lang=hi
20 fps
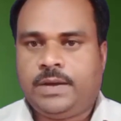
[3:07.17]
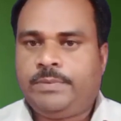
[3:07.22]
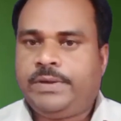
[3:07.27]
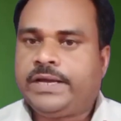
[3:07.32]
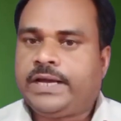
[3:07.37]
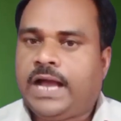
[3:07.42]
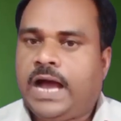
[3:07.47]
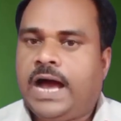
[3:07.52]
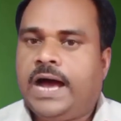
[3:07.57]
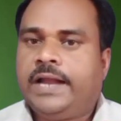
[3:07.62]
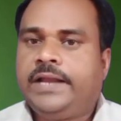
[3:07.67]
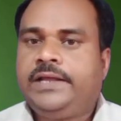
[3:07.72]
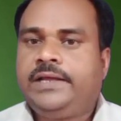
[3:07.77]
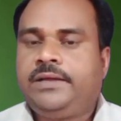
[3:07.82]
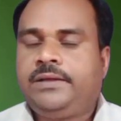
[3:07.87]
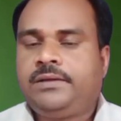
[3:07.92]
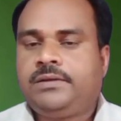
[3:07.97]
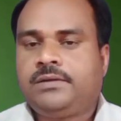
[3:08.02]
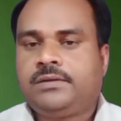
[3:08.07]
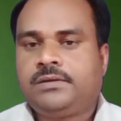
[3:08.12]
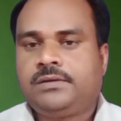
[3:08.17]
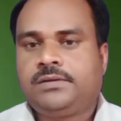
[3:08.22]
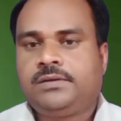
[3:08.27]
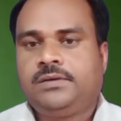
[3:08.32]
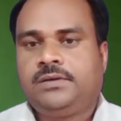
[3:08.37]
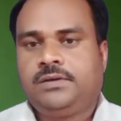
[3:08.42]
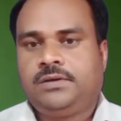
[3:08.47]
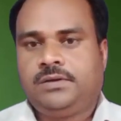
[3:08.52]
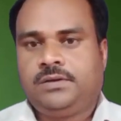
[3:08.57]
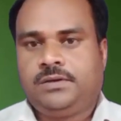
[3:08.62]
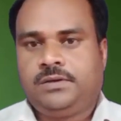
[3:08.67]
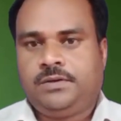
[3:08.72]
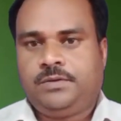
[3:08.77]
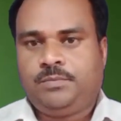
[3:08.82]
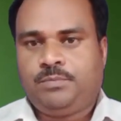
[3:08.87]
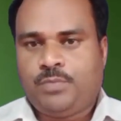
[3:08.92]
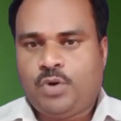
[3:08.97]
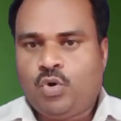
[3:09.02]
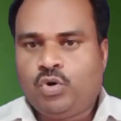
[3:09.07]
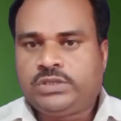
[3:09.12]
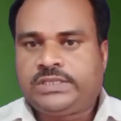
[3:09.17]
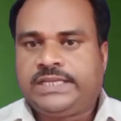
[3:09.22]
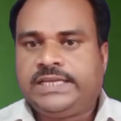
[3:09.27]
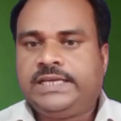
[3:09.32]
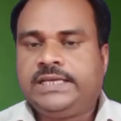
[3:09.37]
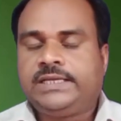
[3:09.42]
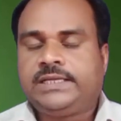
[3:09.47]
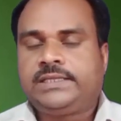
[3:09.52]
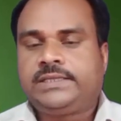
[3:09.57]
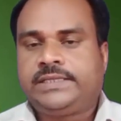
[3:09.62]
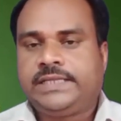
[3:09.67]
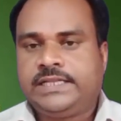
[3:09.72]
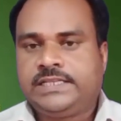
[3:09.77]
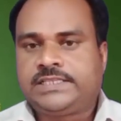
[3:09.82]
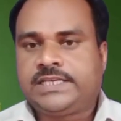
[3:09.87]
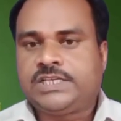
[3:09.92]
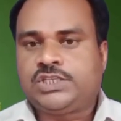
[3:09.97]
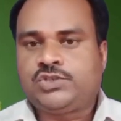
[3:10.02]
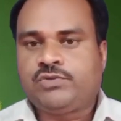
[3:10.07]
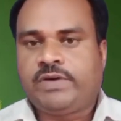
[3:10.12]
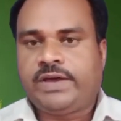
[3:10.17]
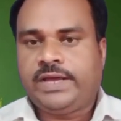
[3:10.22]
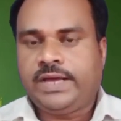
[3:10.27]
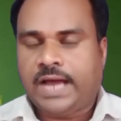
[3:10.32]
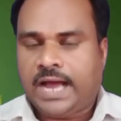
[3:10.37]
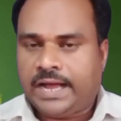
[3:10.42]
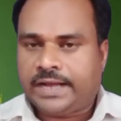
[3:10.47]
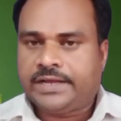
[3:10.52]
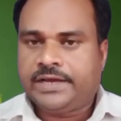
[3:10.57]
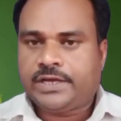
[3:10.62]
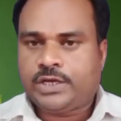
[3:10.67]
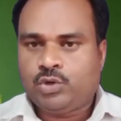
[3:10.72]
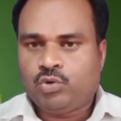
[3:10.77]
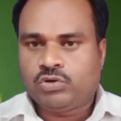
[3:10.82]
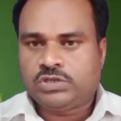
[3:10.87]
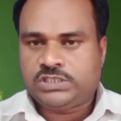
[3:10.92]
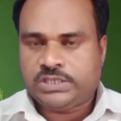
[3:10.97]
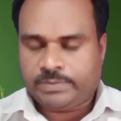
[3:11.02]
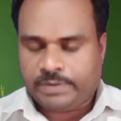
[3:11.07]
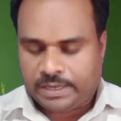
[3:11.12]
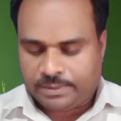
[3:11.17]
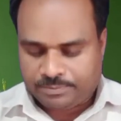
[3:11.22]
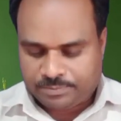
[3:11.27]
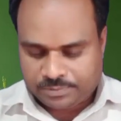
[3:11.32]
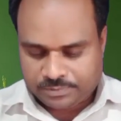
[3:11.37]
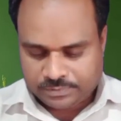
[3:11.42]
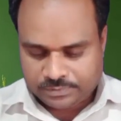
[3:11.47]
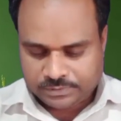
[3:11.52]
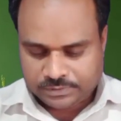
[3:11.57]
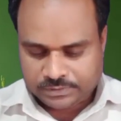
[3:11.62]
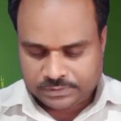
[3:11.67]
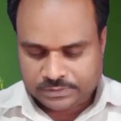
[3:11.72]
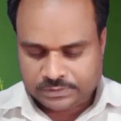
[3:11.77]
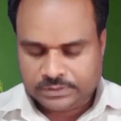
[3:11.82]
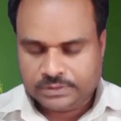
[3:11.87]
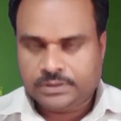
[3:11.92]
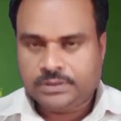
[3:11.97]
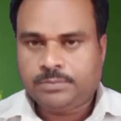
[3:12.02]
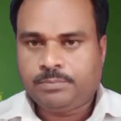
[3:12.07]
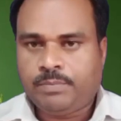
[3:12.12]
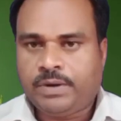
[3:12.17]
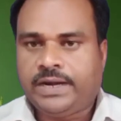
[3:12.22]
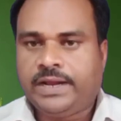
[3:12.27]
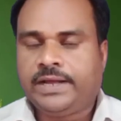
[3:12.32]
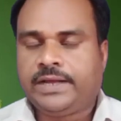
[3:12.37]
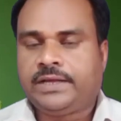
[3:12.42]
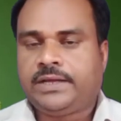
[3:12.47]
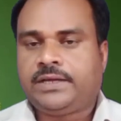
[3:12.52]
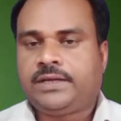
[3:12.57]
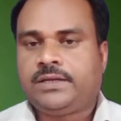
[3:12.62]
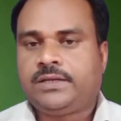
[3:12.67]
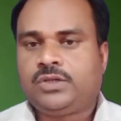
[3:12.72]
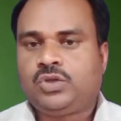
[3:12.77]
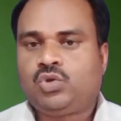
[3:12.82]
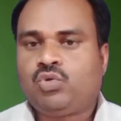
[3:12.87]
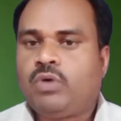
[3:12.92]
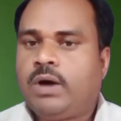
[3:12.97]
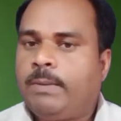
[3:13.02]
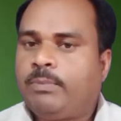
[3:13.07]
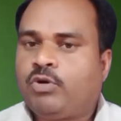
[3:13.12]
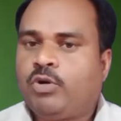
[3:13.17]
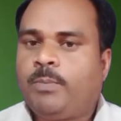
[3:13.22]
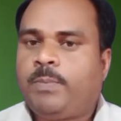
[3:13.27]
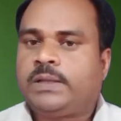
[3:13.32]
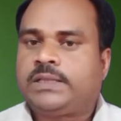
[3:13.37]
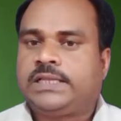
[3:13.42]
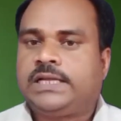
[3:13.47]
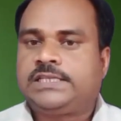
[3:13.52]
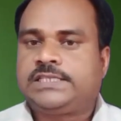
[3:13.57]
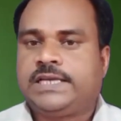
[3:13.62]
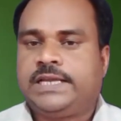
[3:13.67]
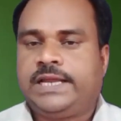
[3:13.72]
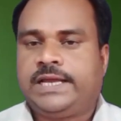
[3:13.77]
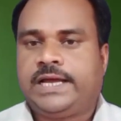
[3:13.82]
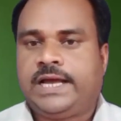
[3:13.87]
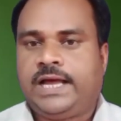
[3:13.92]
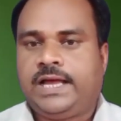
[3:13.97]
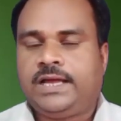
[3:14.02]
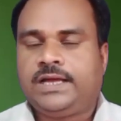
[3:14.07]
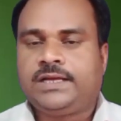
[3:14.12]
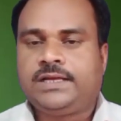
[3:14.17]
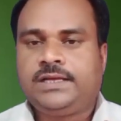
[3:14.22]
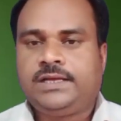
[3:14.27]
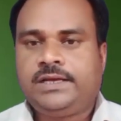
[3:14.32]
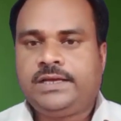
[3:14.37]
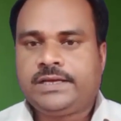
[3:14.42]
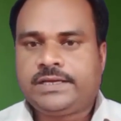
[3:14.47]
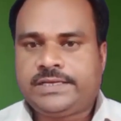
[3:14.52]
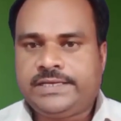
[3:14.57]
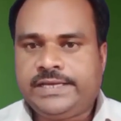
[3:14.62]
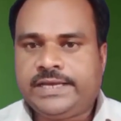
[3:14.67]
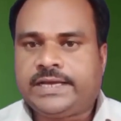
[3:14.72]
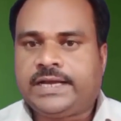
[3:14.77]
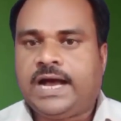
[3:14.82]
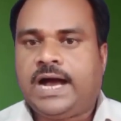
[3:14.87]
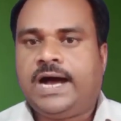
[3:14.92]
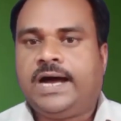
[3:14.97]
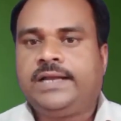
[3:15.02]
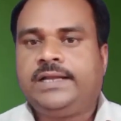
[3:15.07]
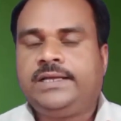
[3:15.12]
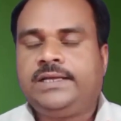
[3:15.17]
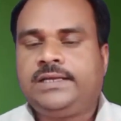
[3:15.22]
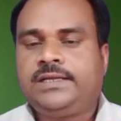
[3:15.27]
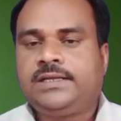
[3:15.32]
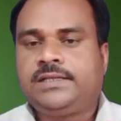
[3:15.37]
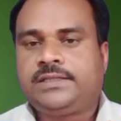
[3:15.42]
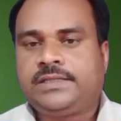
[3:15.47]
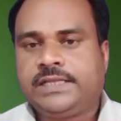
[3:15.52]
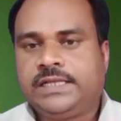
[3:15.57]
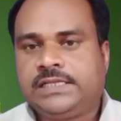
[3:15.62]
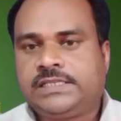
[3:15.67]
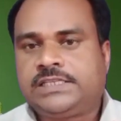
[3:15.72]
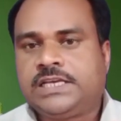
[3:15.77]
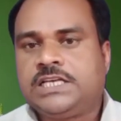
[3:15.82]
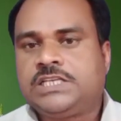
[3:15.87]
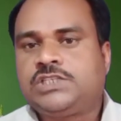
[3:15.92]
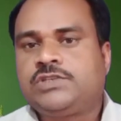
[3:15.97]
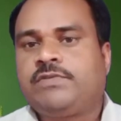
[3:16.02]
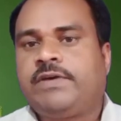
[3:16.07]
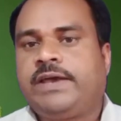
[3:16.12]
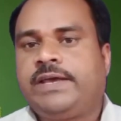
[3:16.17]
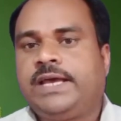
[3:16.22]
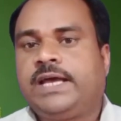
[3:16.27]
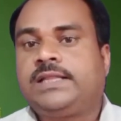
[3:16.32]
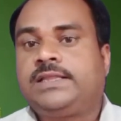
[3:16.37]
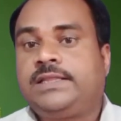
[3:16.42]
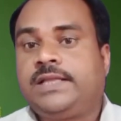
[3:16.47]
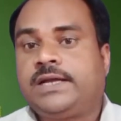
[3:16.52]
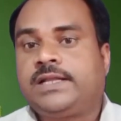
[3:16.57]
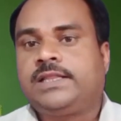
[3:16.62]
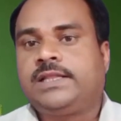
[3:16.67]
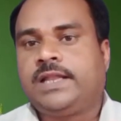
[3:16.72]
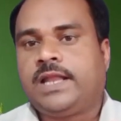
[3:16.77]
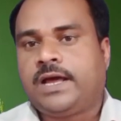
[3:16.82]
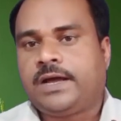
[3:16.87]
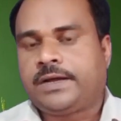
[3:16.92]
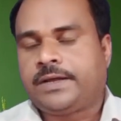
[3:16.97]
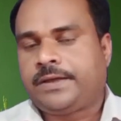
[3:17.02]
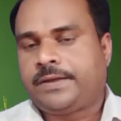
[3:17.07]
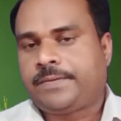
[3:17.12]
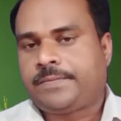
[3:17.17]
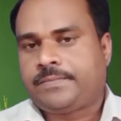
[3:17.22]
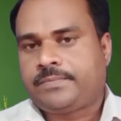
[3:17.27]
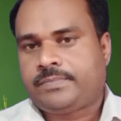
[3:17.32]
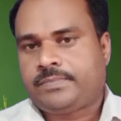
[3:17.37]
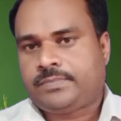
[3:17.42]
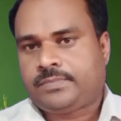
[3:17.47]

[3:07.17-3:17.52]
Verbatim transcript: अब ये कहानी बहुत ही दिलचस्प है आगे की ओर जब आप बढ़ेंगे तो आपको पता चलेगा कि ये कहानी दिलचस्प है या दर्दनाक है